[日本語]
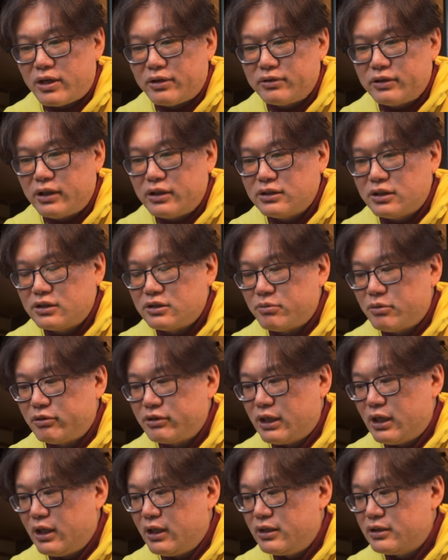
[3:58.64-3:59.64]
今回のね説
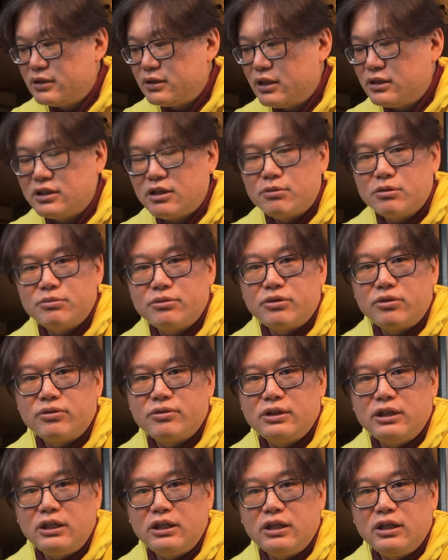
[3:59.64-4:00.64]
明をね一連全部
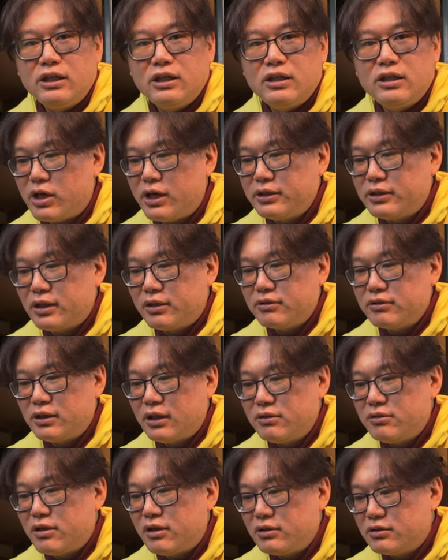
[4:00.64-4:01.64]
ブログにも書いてある
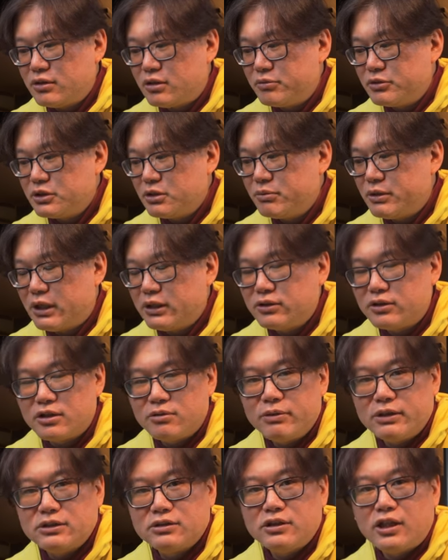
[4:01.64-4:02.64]
んで URL とかも全部貼って
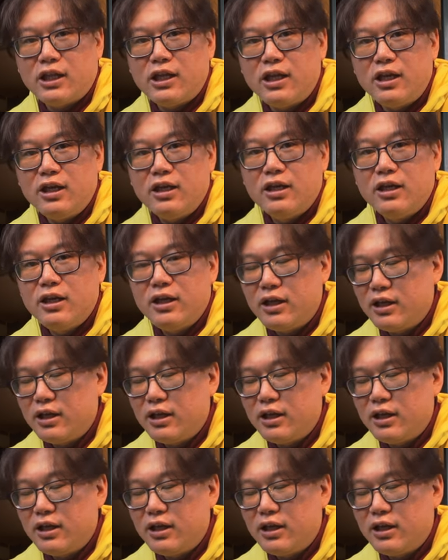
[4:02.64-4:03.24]
おきますんでね、